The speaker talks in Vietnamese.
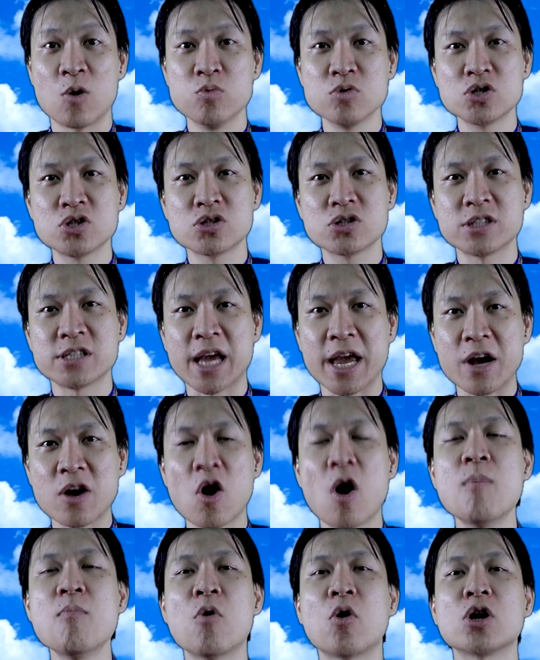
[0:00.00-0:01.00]
cũng sẽ
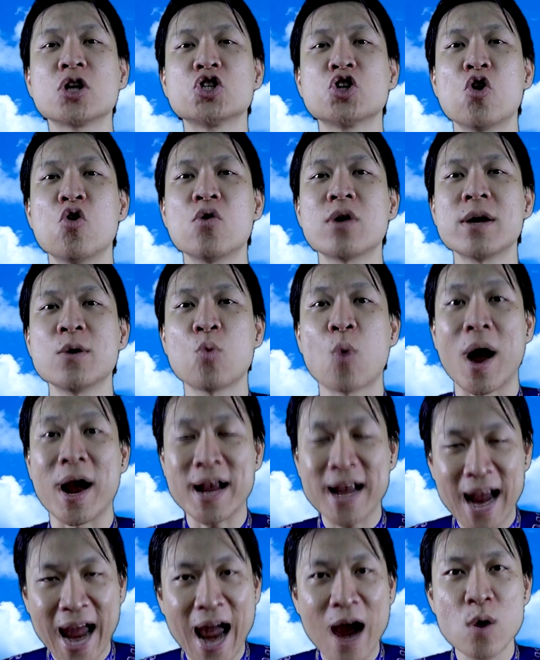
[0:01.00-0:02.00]
có một cái số cái
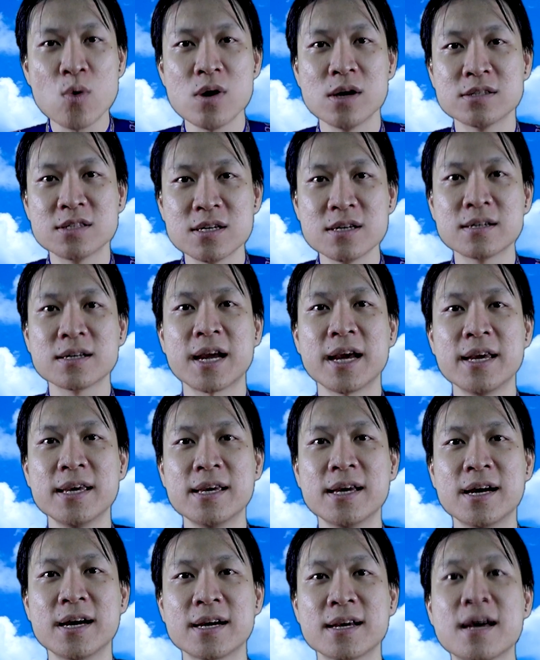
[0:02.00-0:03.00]
quảng cáo ở trên
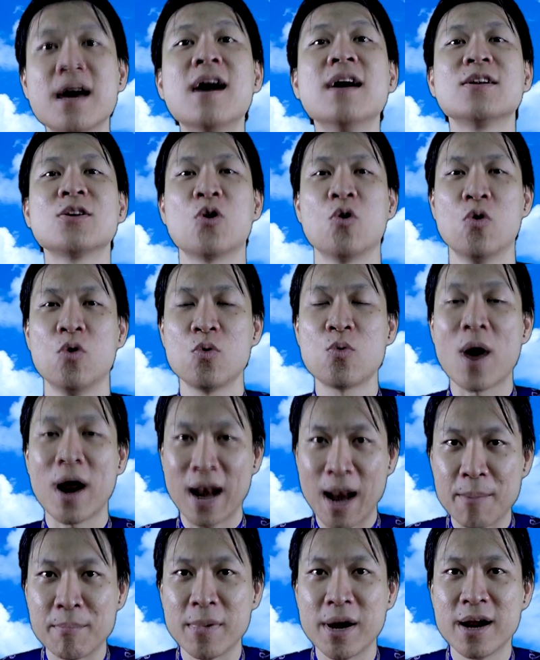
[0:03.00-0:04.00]
cái à, kênh của
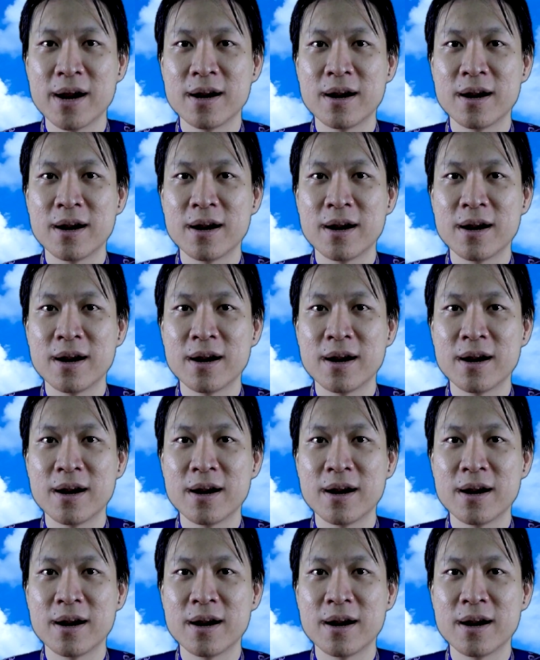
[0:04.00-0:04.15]
Quang Lâm